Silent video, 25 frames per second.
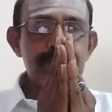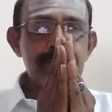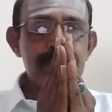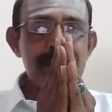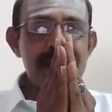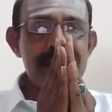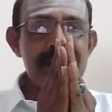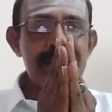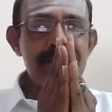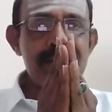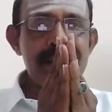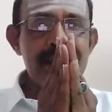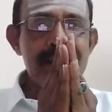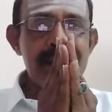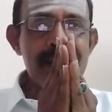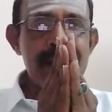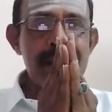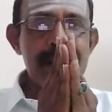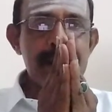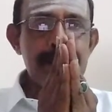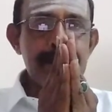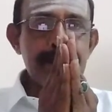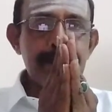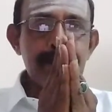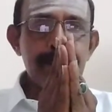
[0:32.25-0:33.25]

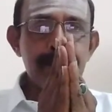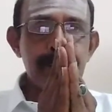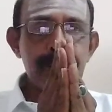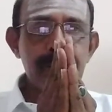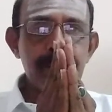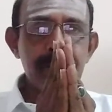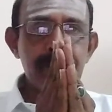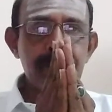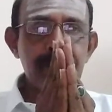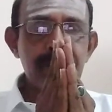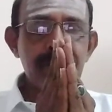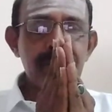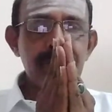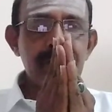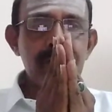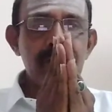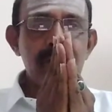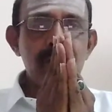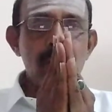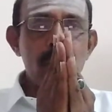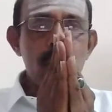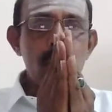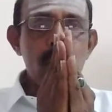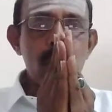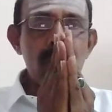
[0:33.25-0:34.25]
பதிவிடுகிறேன்
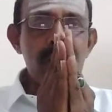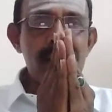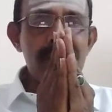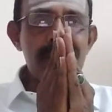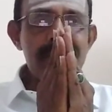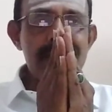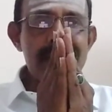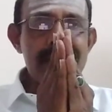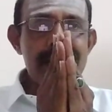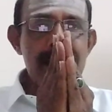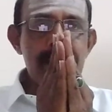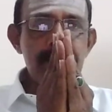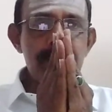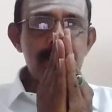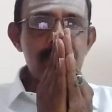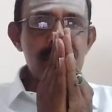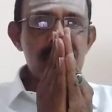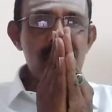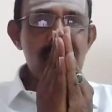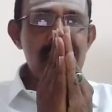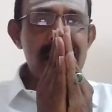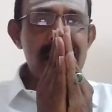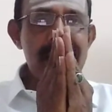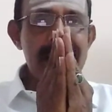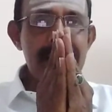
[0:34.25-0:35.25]
உங்களுக்கு வீடியோ
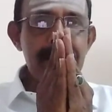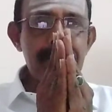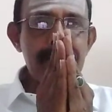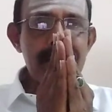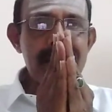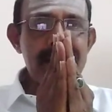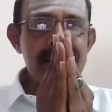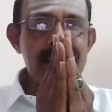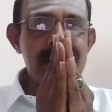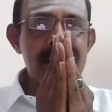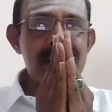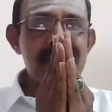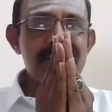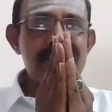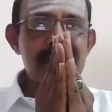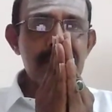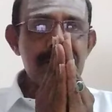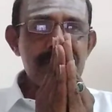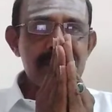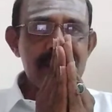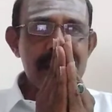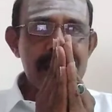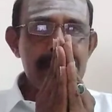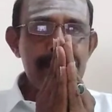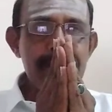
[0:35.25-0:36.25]
பிடிச்சா லைக் பண்ணிக்கங்க
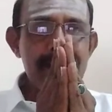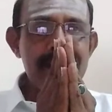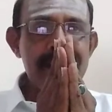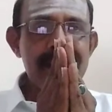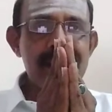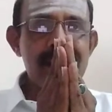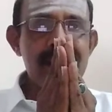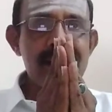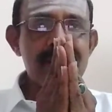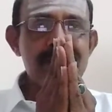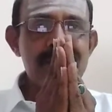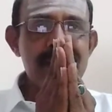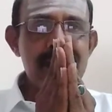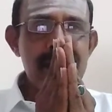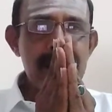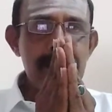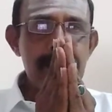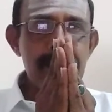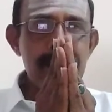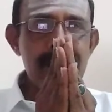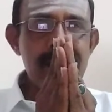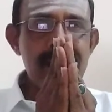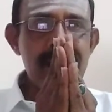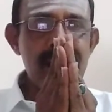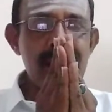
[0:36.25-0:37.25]
சப்ஸ்கிரைப் பண்ணிக்கங்க
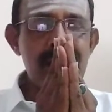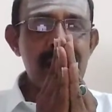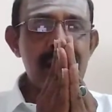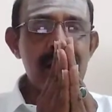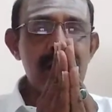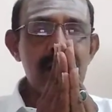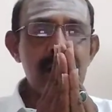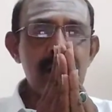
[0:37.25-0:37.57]
ஷேர் பண்ணிக்கங்க